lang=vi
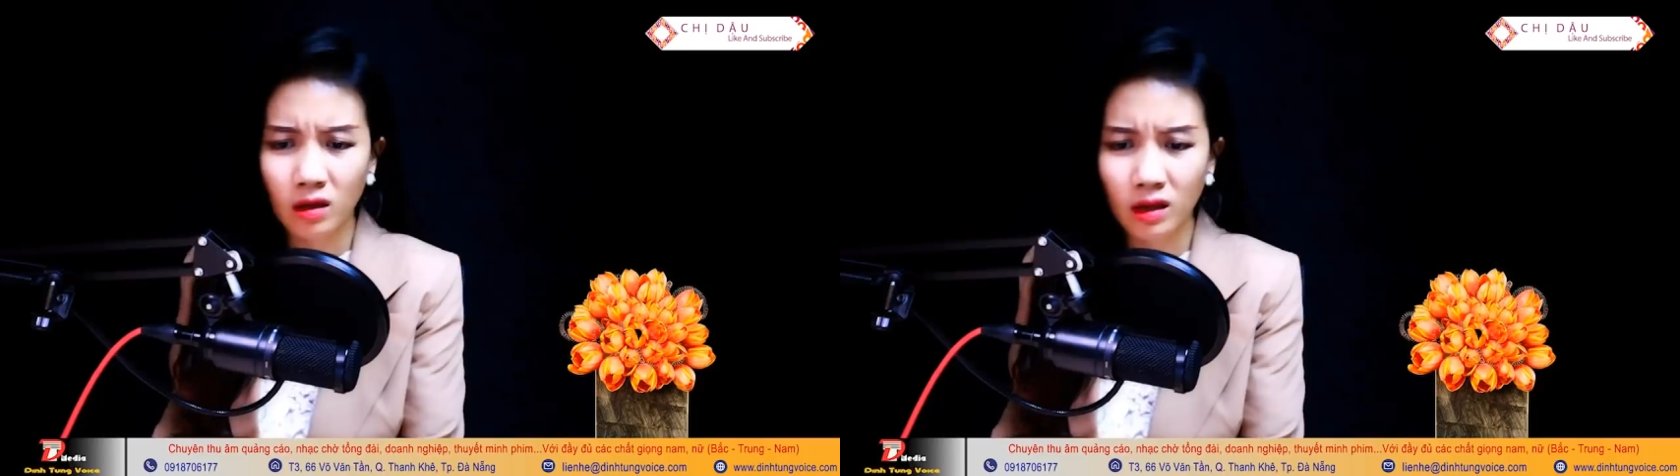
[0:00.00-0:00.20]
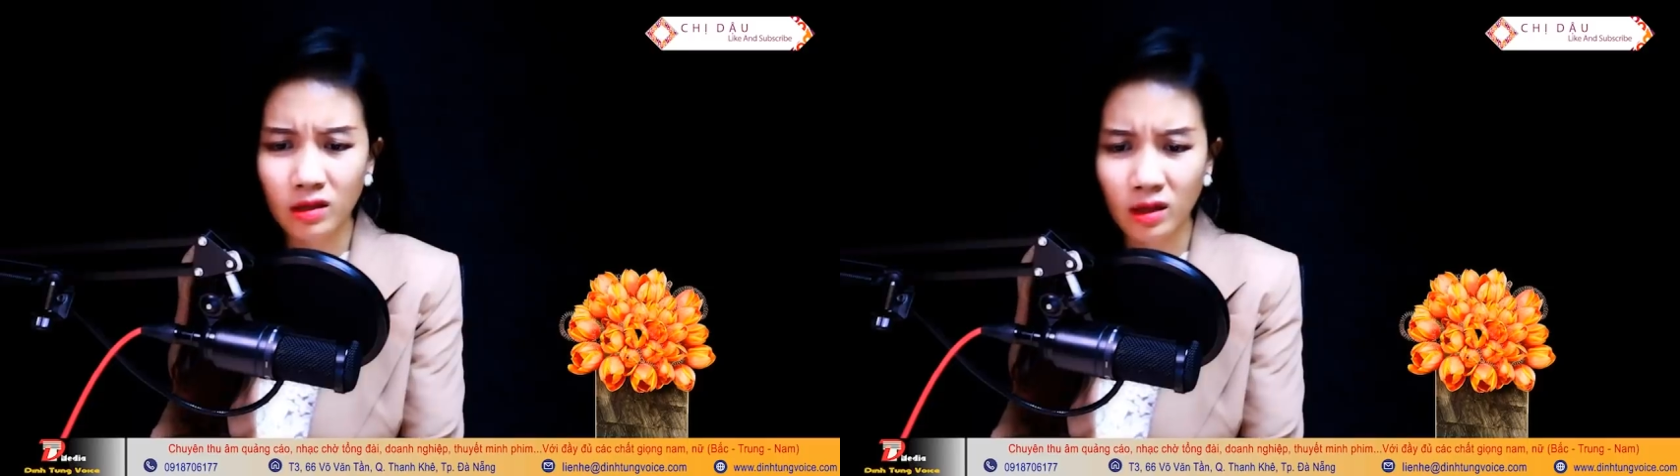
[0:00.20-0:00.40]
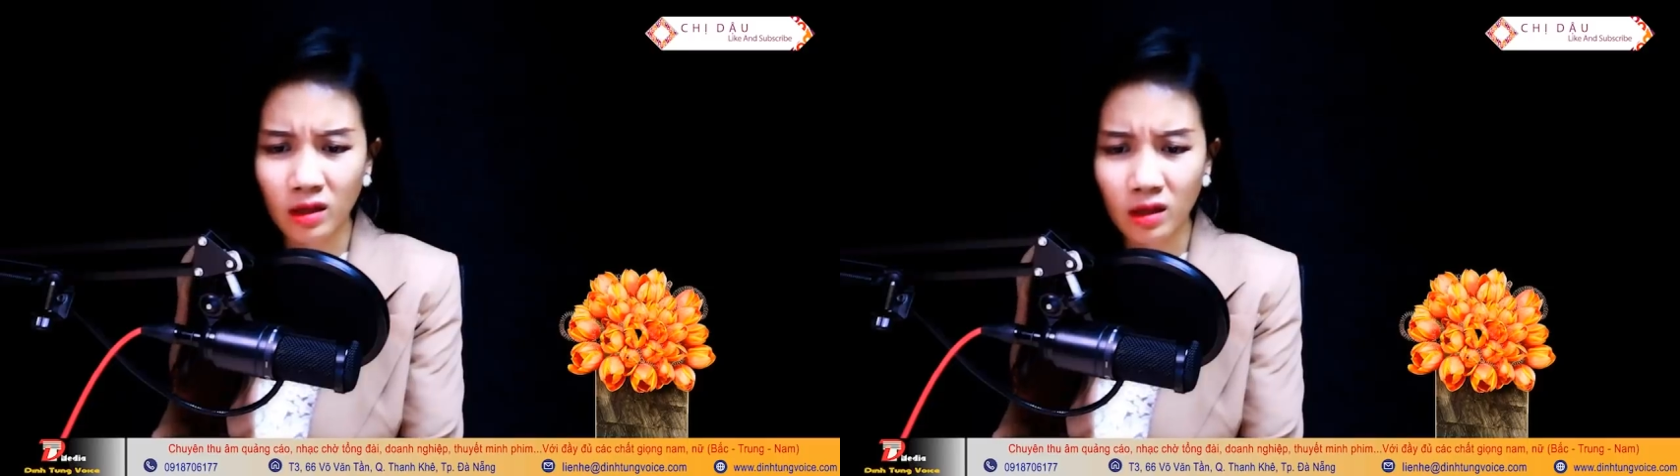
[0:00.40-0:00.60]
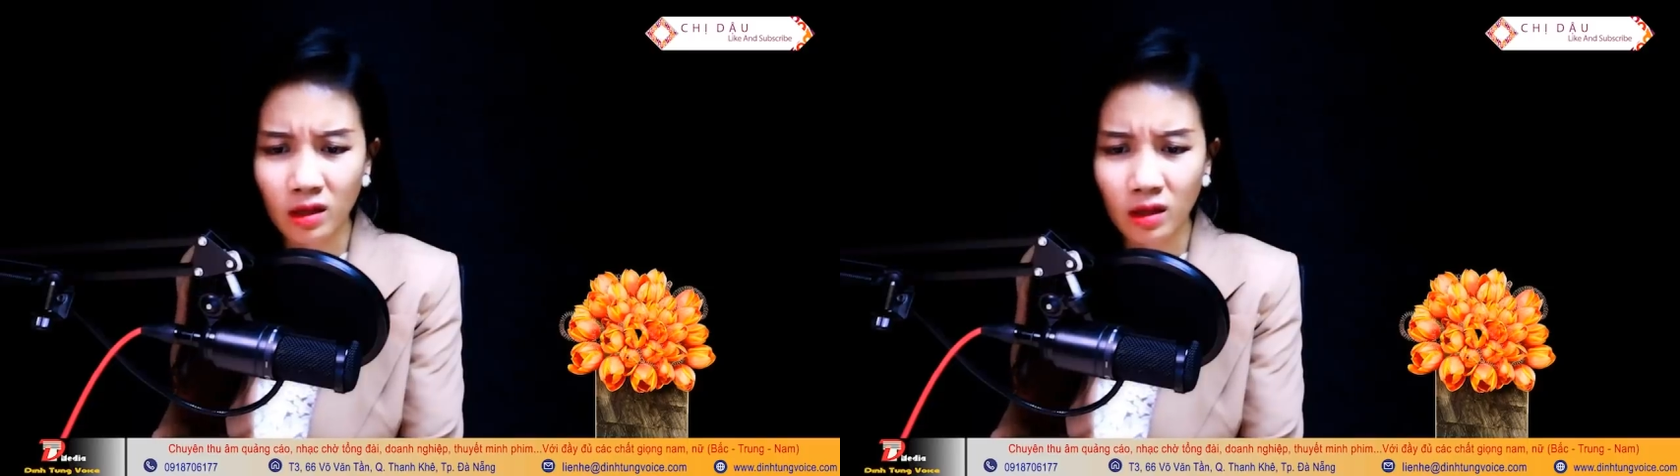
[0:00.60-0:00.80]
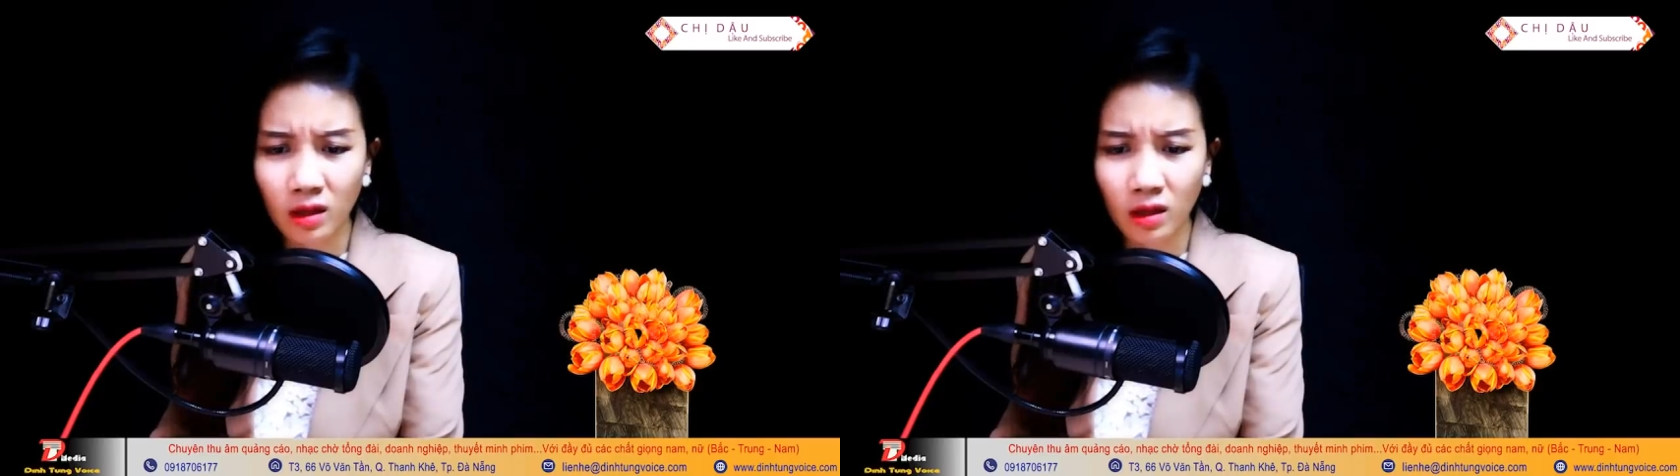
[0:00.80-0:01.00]
Cái gì
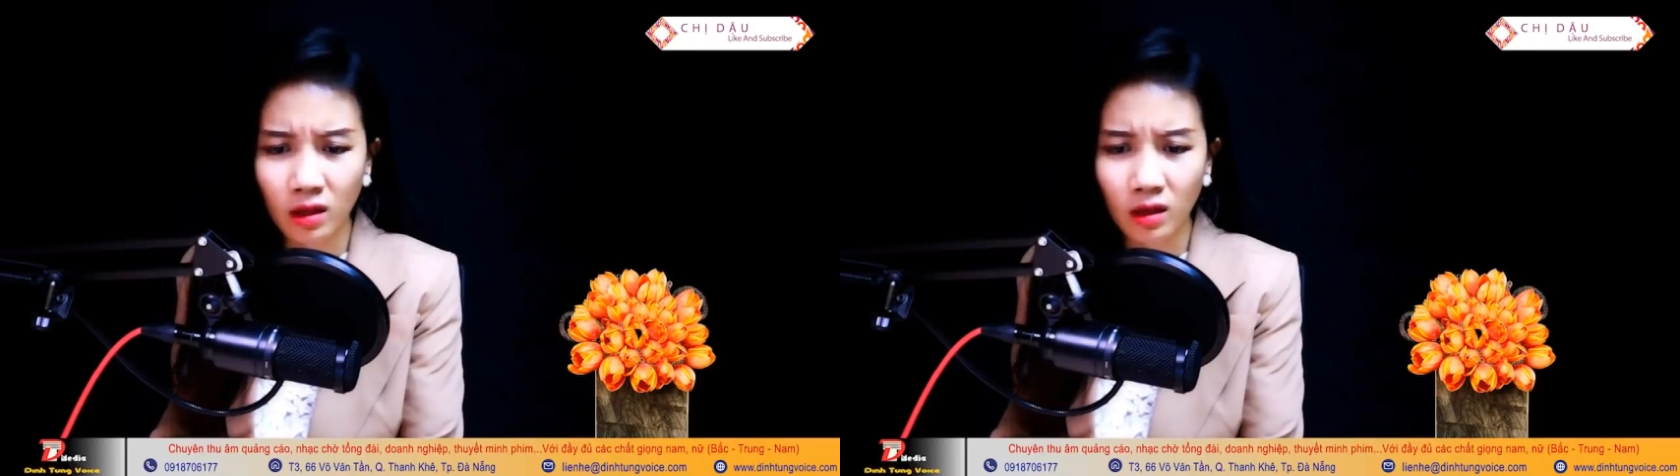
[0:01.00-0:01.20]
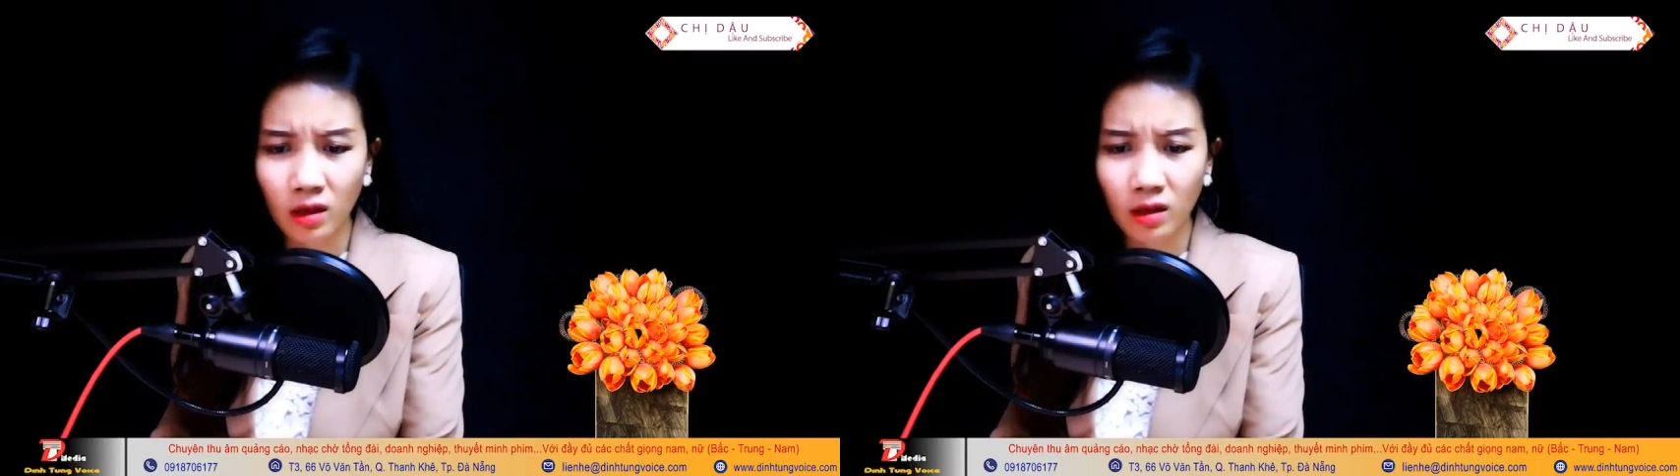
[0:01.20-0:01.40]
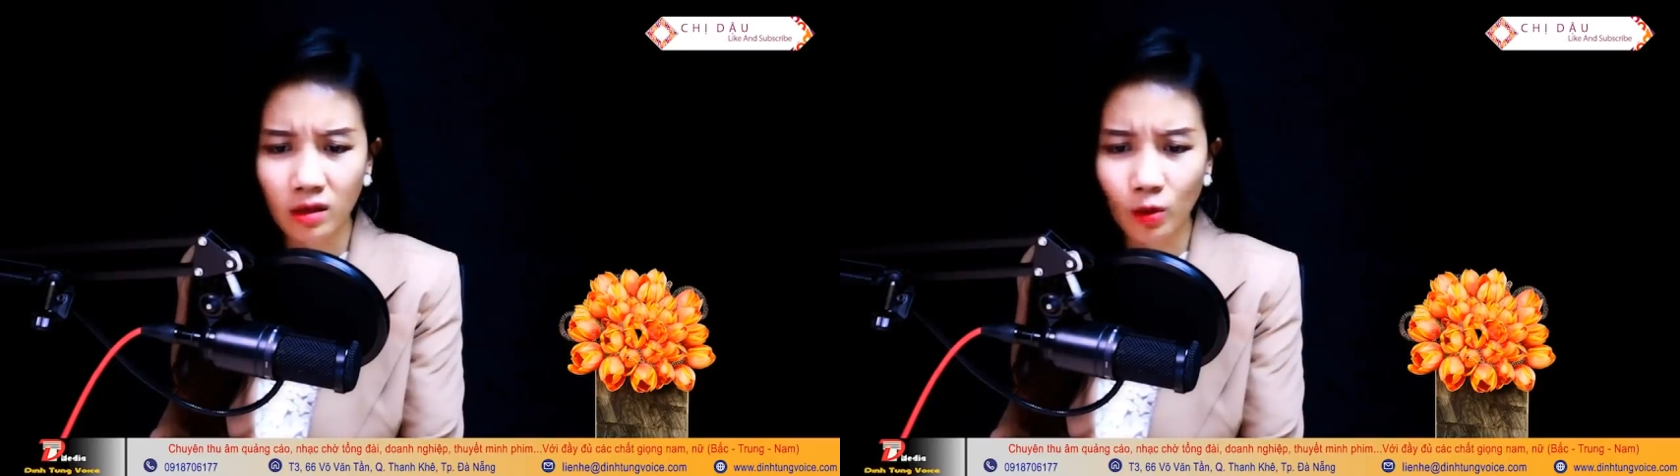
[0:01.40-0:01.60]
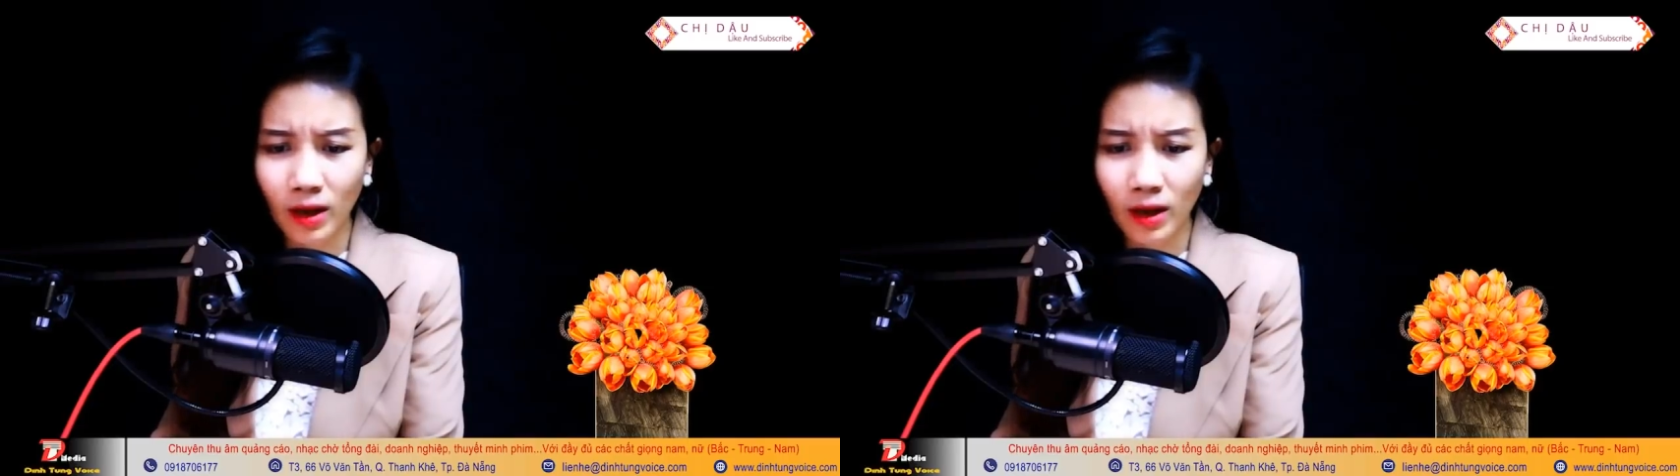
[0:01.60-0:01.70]
Cậu